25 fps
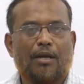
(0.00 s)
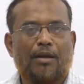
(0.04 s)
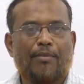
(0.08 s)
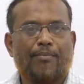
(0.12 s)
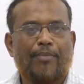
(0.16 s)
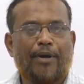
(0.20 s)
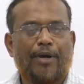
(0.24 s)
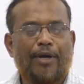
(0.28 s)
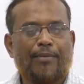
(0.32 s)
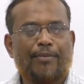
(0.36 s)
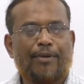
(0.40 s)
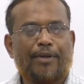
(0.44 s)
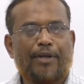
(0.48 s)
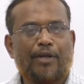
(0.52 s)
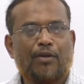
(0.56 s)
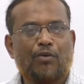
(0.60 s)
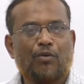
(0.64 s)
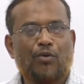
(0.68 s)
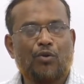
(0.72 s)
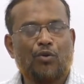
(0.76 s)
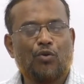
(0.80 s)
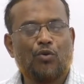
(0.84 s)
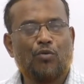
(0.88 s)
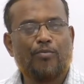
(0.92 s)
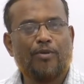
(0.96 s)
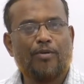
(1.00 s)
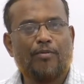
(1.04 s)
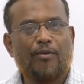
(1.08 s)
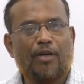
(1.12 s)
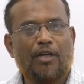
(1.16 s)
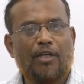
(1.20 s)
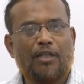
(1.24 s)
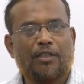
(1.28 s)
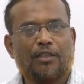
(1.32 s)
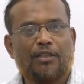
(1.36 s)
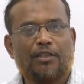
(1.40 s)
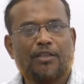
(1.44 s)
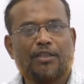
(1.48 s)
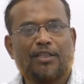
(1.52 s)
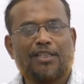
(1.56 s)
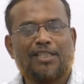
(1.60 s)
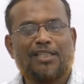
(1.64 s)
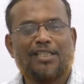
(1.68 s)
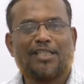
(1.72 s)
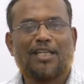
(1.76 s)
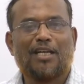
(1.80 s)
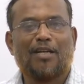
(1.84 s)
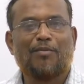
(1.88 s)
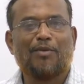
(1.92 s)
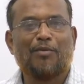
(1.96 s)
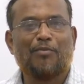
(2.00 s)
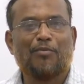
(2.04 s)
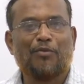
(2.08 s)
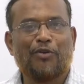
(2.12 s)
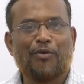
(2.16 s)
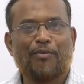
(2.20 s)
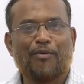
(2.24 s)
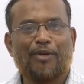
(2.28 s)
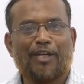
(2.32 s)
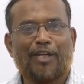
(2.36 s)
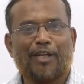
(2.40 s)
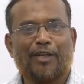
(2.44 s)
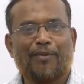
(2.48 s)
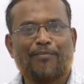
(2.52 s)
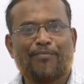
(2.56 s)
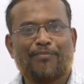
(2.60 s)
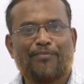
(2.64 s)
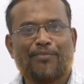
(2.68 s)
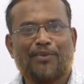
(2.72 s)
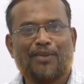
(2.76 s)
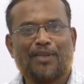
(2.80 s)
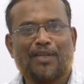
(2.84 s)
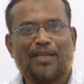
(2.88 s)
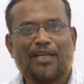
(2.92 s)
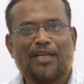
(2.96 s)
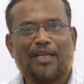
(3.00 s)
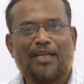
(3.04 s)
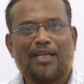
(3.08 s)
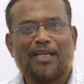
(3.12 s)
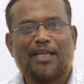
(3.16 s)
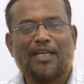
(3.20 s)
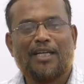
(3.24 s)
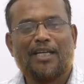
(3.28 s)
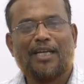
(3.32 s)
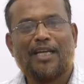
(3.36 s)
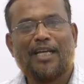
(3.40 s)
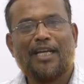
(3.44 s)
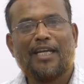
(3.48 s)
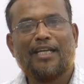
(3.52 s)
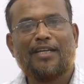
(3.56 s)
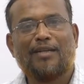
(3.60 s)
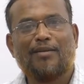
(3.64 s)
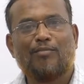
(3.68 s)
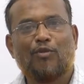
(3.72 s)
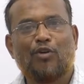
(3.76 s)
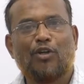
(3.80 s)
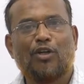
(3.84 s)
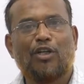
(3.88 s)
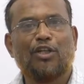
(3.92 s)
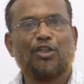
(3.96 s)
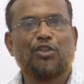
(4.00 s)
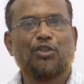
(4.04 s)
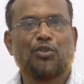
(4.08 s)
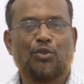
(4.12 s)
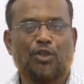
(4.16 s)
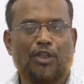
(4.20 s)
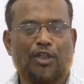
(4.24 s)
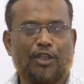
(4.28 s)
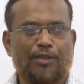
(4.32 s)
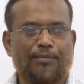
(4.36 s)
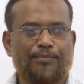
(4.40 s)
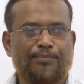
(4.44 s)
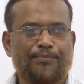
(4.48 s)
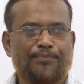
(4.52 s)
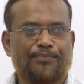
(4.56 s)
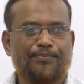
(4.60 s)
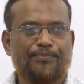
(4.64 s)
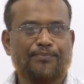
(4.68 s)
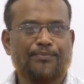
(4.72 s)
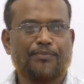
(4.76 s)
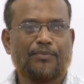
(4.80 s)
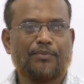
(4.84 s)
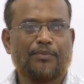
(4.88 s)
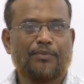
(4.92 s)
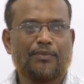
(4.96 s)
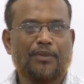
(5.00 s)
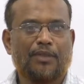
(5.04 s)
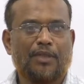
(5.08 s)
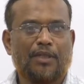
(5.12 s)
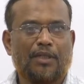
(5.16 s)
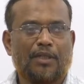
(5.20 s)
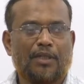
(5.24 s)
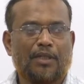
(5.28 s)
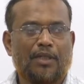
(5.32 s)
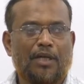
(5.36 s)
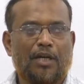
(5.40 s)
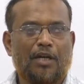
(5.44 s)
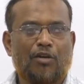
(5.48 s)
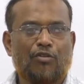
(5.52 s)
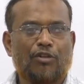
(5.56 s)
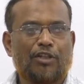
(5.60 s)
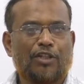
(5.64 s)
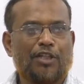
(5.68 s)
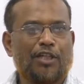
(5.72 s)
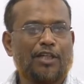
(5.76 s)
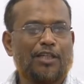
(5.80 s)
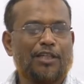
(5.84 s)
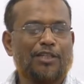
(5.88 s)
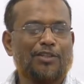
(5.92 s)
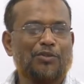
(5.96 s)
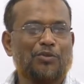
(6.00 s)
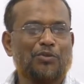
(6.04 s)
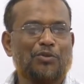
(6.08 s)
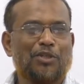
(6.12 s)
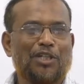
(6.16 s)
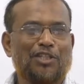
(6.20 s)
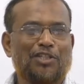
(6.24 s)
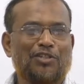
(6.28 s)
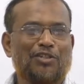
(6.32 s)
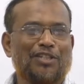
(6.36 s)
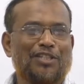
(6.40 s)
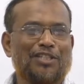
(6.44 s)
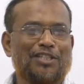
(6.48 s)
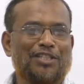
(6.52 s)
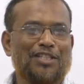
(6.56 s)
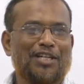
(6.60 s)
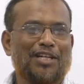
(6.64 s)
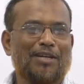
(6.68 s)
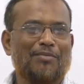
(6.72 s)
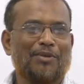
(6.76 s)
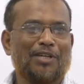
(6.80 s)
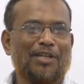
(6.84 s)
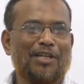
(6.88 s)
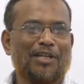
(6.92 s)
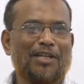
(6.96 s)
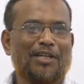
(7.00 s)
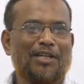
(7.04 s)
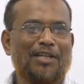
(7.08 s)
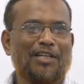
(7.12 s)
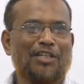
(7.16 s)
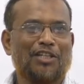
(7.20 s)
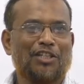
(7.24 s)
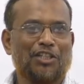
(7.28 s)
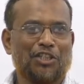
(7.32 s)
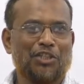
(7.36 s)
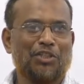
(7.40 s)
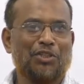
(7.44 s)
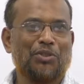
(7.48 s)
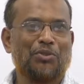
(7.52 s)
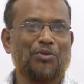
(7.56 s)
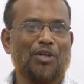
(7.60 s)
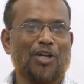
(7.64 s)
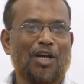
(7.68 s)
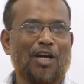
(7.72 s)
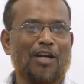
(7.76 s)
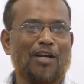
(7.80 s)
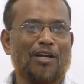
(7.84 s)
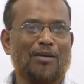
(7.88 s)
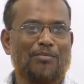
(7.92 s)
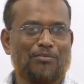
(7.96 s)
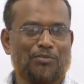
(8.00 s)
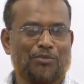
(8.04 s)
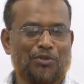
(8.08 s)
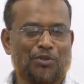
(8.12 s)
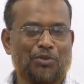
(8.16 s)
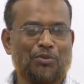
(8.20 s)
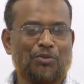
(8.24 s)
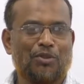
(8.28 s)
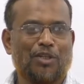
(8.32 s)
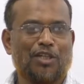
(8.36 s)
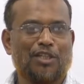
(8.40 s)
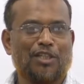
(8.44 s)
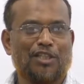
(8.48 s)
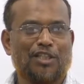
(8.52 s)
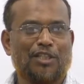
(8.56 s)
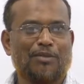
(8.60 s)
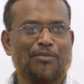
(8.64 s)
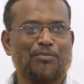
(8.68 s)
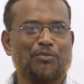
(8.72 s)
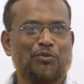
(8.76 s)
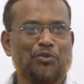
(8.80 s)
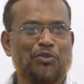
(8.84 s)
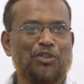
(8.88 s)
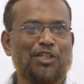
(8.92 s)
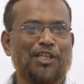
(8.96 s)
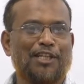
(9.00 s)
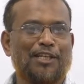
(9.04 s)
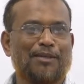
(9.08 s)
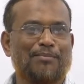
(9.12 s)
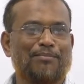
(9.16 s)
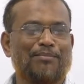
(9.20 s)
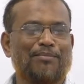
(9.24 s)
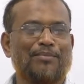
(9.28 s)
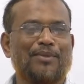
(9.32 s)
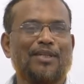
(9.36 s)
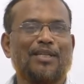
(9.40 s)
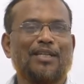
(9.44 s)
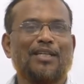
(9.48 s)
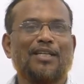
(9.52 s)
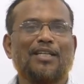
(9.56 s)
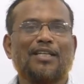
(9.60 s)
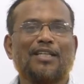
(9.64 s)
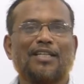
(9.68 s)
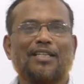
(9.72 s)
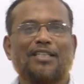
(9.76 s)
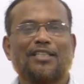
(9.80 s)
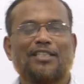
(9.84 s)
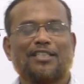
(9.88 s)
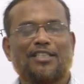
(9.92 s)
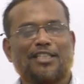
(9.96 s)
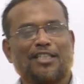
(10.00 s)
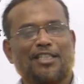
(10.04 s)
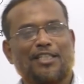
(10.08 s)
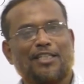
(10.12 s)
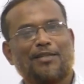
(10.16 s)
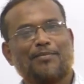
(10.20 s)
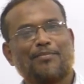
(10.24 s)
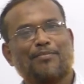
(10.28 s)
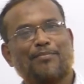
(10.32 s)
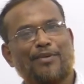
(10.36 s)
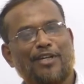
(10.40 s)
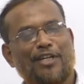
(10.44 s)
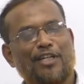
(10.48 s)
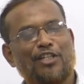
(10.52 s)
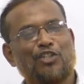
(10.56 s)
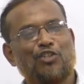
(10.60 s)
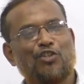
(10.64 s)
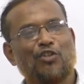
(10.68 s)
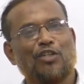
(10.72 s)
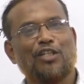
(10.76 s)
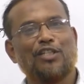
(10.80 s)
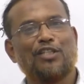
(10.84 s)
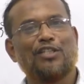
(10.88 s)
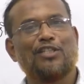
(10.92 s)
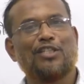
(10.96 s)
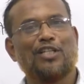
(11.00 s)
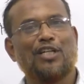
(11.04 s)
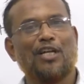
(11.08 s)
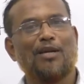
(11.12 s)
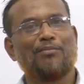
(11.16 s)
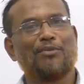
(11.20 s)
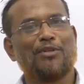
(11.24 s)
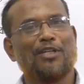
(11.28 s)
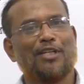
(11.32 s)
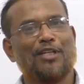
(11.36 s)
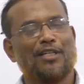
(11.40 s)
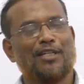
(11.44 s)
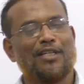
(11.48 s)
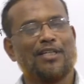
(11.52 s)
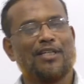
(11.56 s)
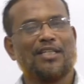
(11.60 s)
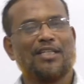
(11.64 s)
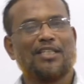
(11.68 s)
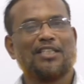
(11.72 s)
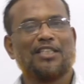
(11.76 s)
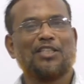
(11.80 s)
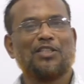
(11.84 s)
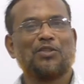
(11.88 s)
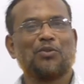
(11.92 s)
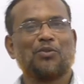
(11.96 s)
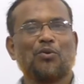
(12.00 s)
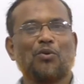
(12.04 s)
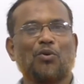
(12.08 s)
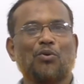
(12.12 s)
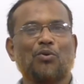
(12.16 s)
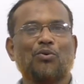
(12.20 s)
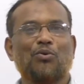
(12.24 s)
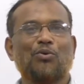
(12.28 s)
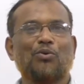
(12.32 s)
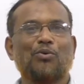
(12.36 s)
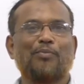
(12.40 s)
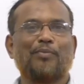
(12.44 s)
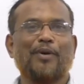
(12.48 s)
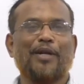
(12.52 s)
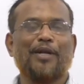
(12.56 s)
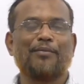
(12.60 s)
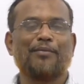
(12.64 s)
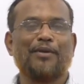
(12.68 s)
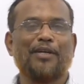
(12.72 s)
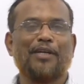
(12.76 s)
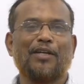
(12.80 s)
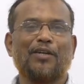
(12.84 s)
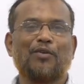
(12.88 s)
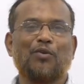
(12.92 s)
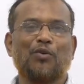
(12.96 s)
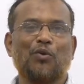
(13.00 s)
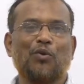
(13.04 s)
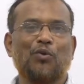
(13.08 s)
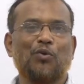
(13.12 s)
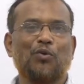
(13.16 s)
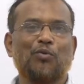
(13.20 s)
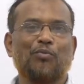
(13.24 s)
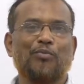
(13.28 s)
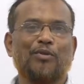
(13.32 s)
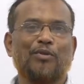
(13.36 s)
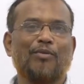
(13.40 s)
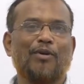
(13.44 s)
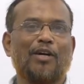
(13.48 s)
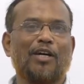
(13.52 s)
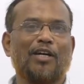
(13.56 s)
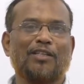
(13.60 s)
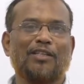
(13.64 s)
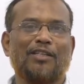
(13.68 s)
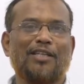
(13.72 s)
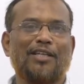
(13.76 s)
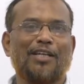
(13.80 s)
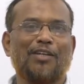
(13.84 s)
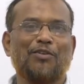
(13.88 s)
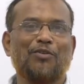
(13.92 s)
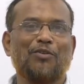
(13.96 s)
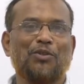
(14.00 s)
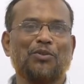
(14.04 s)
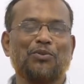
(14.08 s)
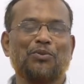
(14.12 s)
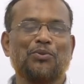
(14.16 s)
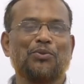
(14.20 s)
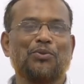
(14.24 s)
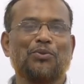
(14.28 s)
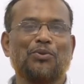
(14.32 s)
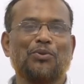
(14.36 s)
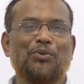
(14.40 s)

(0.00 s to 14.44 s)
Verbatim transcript: পারিবারিক কলহ বিবাদ ইসলামী পরিবারে নেই বললেই চলে কারণ এটা কিন্তু আসলে ইসলামে নিষিদ্ধ হারাম সুতরাং যে মুসলিম যে মেনে চলে ইসলামকে সে তো কখনো পারিবারিক কলহ বিবাদ এগুলো তো